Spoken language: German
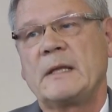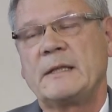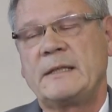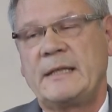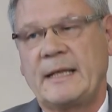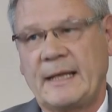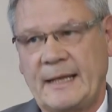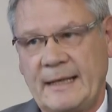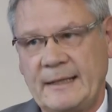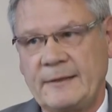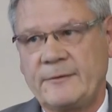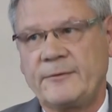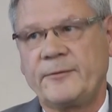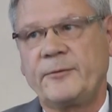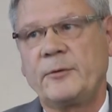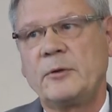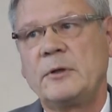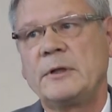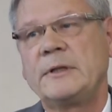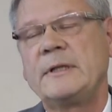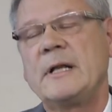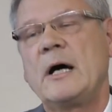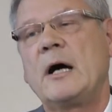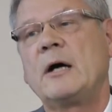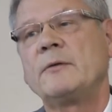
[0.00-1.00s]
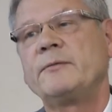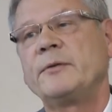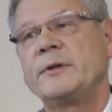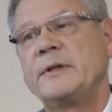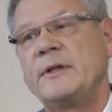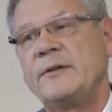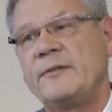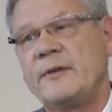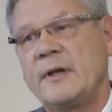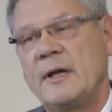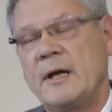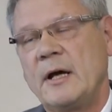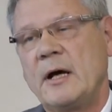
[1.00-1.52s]
die Rechtsfolgen auch für
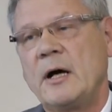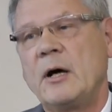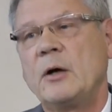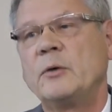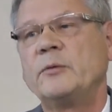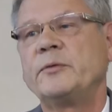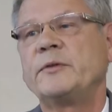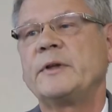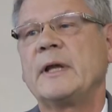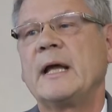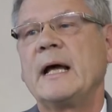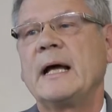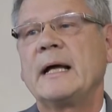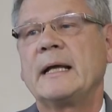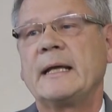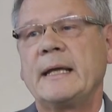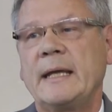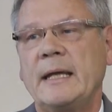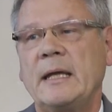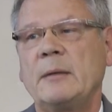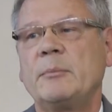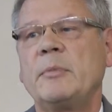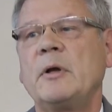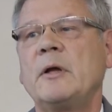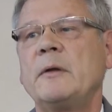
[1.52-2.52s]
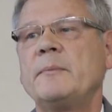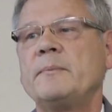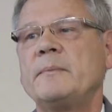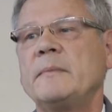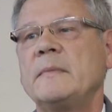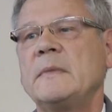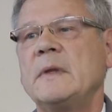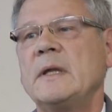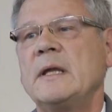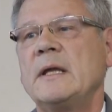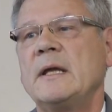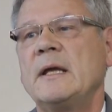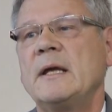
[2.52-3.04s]
diese Auftraggeber
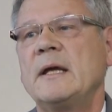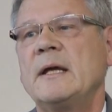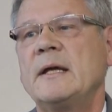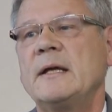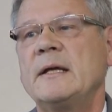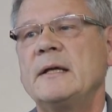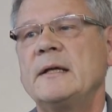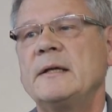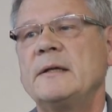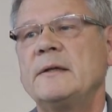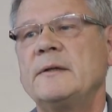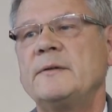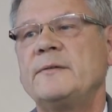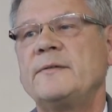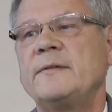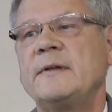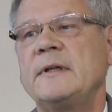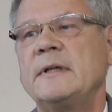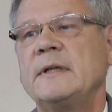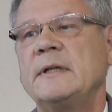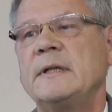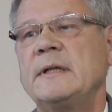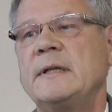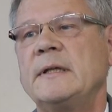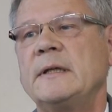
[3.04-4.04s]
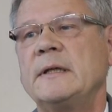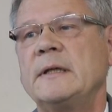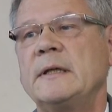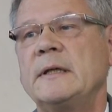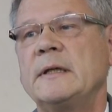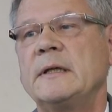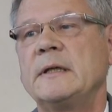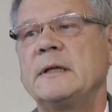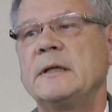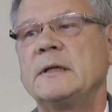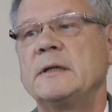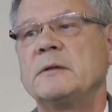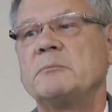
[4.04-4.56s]
äh, sind
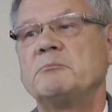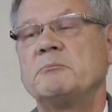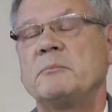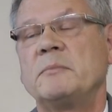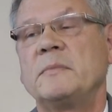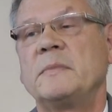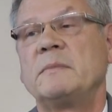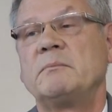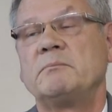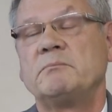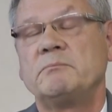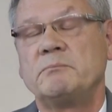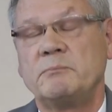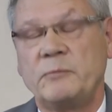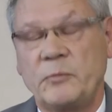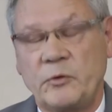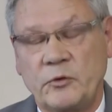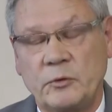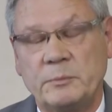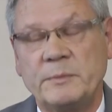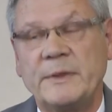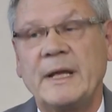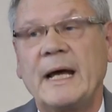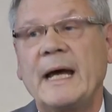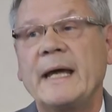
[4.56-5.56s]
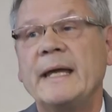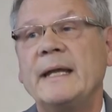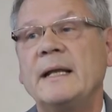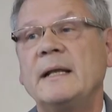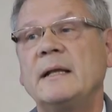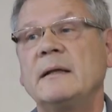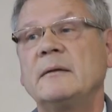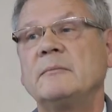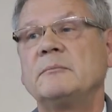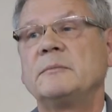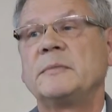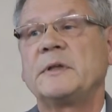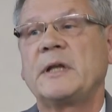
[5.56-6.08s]
äh, zum Teil
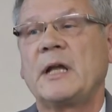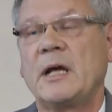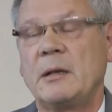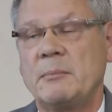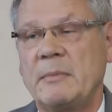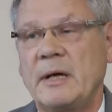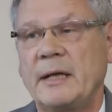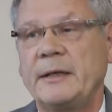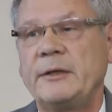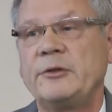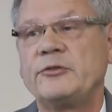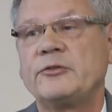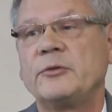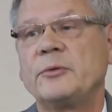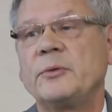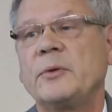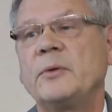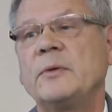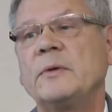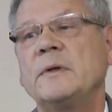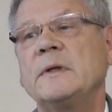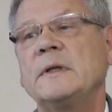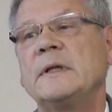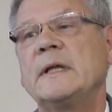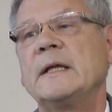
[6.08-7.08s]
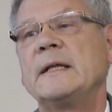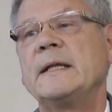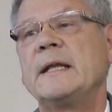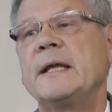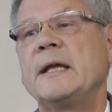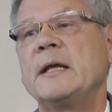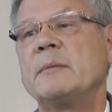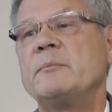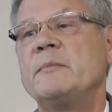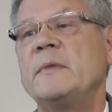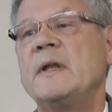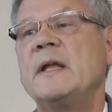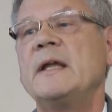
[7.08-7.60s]
dramatisch und können dann
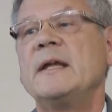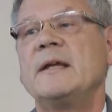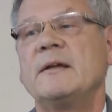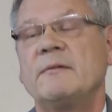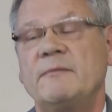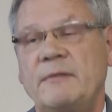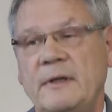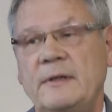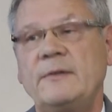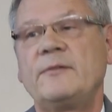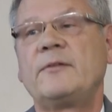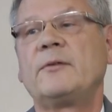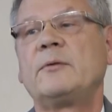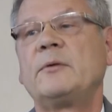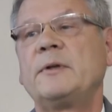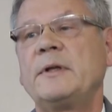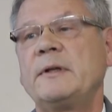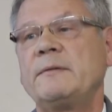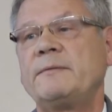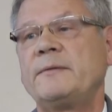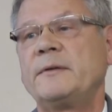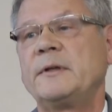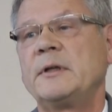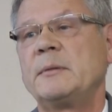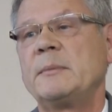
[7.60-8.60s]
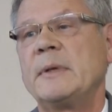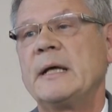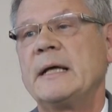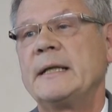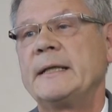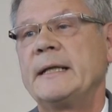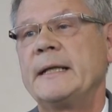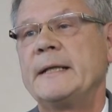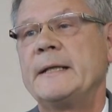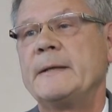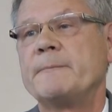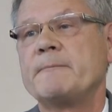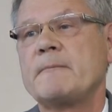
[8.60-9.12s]
eben, wenn so eine Firma
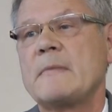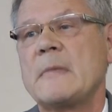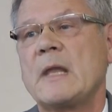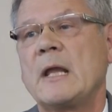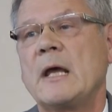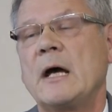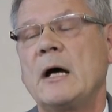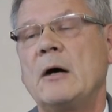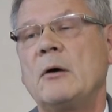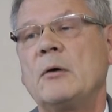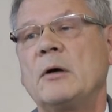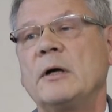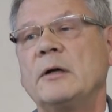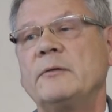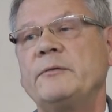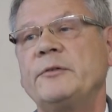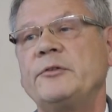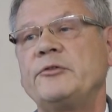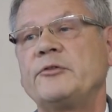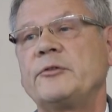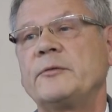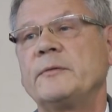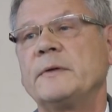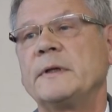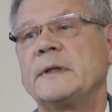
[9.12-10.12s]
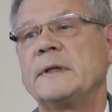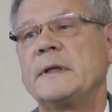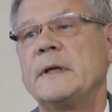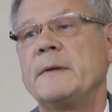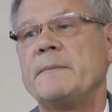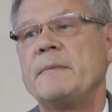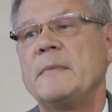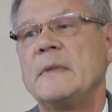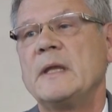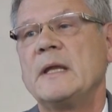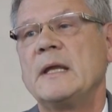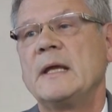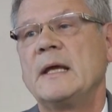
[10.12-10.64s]
dann auch erwischt wird,
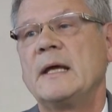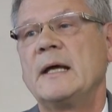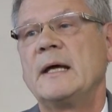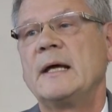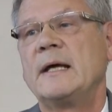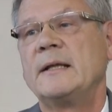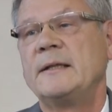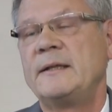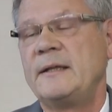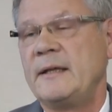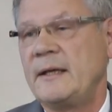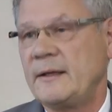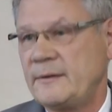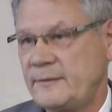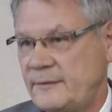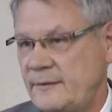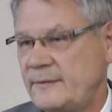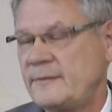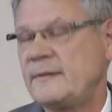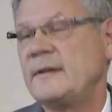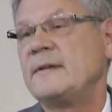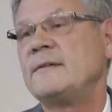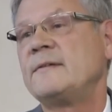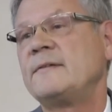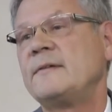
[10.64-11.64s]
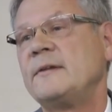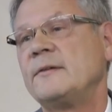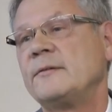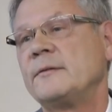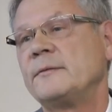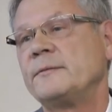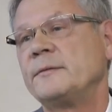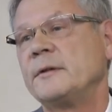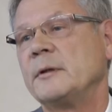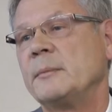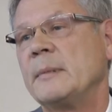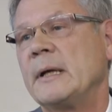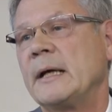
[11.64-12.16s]
äh, an die Existenz dieser
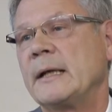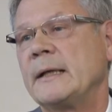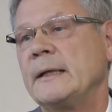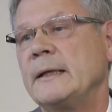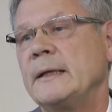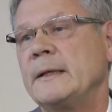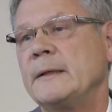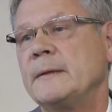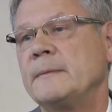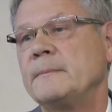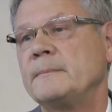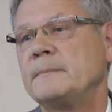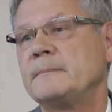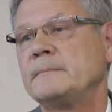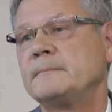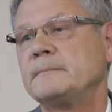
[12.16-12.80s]
Firma gehen.